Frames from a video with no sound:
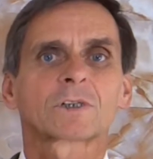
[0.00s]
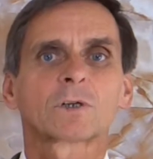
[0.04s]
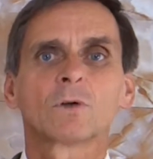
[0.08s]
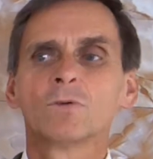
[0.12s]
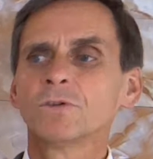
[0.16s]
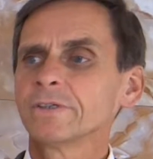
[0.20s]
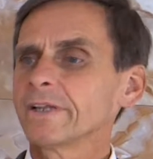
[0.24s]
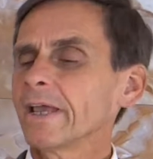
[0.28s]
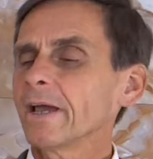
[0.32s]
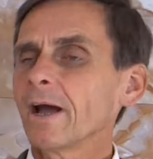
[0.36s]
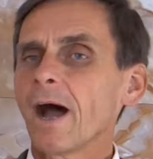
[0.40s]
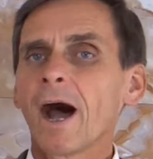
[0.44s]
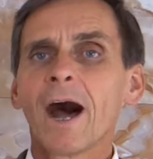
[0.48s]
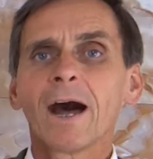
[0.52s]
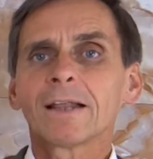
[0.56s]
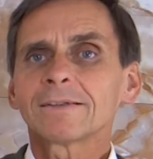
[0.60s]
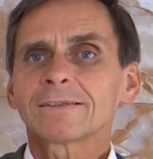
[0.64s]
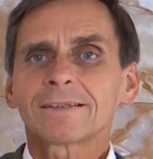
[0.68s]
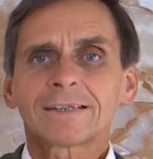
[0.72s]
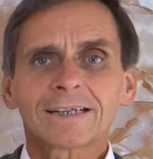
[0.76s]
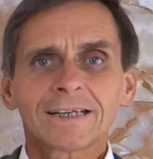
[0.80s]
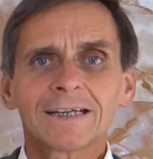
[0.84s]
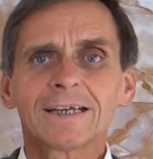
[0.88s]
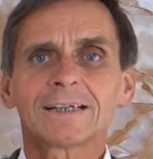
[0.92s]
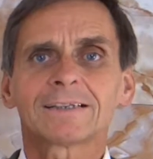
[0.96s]
Und er
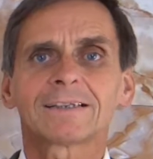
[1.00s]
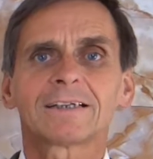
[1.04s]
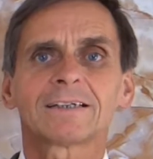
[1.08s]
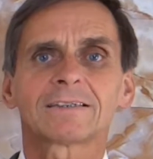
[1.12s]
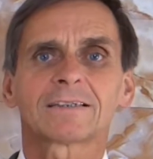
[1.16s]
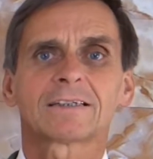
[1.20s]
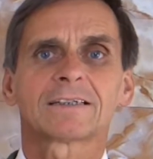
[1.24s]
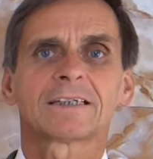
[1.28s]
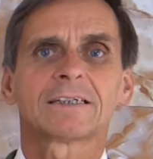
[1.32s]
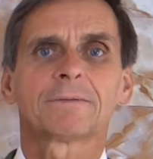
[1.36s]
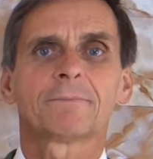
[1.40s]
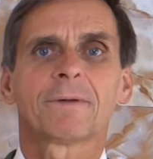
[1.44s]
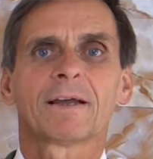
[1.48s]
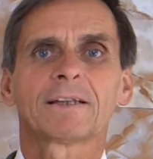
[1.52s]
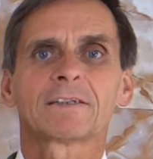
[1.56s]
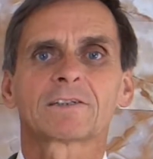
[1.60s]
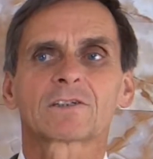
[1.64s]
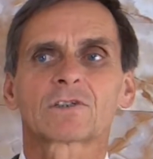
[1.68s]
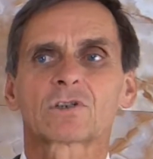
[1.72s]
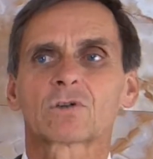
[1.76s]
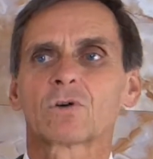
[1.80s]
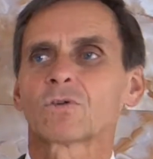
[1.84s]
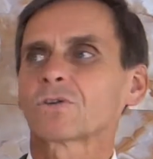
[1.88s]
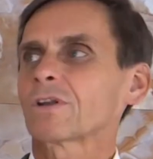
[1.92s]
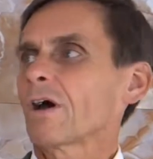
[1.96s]
hantiert diese
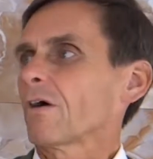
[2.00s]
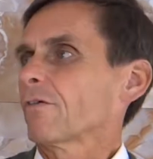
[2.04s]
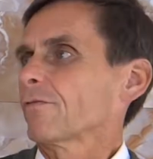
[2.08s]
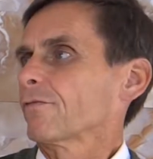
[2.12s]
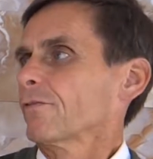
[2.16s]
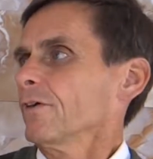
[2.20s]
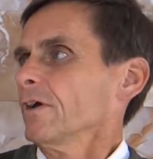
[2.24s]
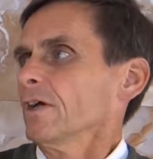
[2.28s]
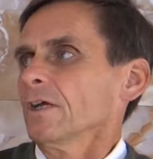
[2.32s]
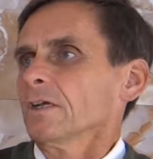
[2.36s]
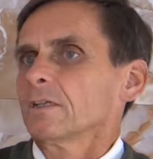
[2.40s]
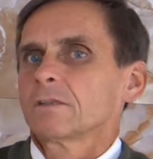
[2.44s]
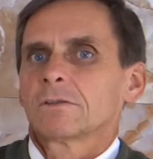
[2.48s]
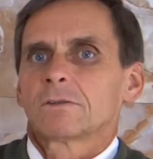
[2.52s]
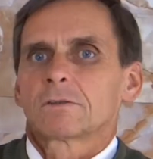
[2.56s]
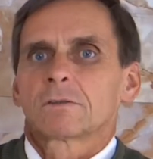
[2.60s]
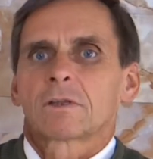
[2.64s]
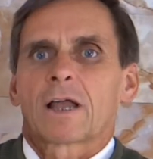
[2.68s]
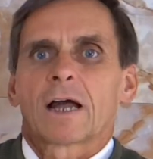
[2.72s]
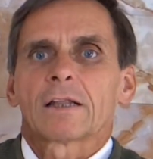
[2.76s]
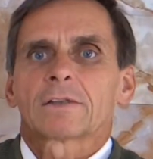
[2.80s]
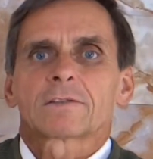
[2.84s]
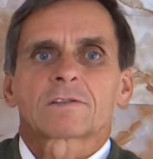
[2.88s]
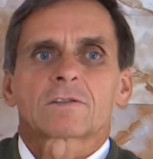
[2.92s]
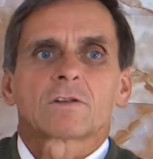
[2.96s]
Dimension auf
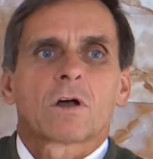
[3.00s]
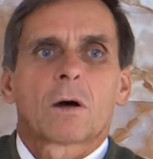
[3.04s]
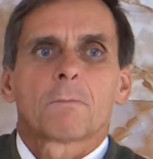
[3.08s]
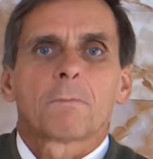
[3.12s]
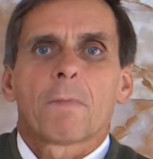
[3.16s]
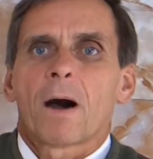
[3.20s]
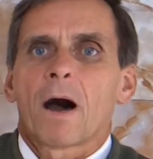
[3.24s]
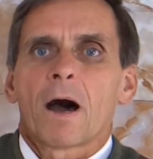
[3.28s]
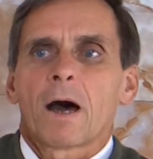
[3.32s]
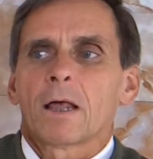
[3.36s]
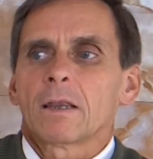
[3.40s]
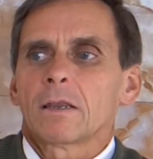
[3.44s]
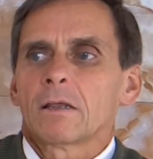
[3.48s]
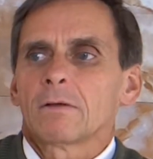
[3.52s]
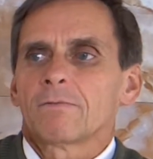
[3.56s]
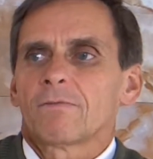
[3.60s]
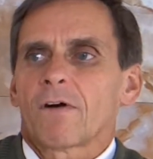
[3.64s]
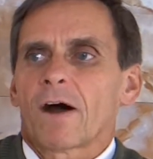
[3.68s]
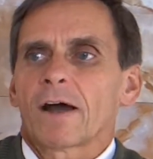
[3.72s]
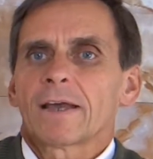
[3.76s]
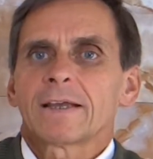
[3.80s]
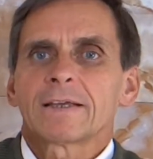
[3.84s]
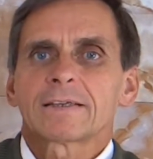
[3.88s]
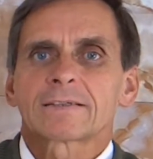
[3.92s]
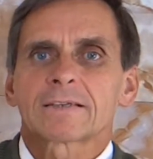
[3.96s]
ganz normale
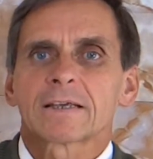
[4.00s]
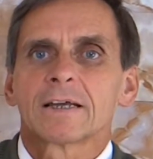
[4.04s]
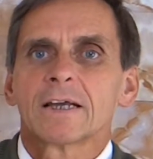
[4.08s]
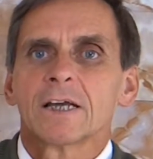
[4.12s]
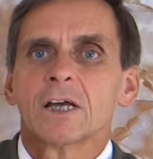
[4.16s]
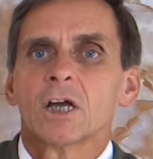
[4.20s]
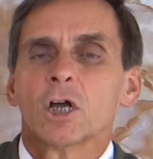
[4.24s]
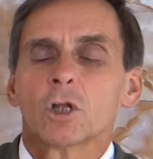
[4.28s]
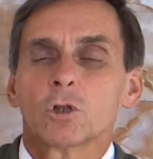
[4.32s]
Weise.